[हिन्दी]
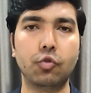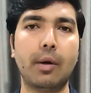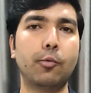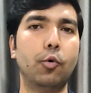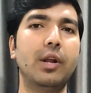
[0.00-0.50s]

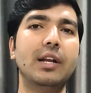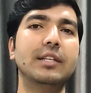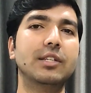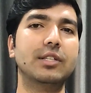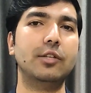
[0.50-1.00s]
तो आप कोडिंग
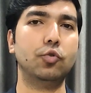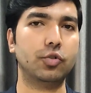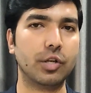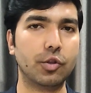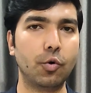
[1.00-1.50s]
लाइन्स के साथ जुड़
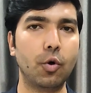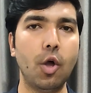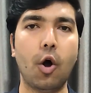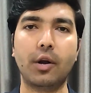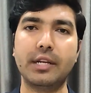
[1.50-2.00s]
सकते हो
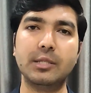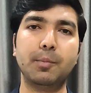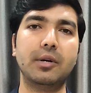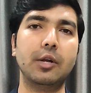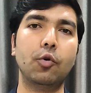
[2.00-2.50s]
और इस
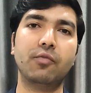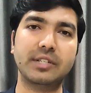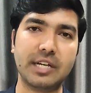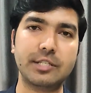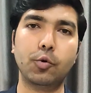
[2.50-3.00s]
पर्टिकुलर
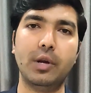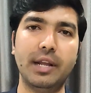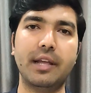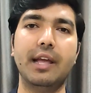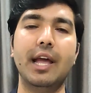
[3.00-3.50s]
फ्रेंचाइजी को
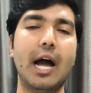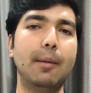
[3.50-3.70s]
लेकर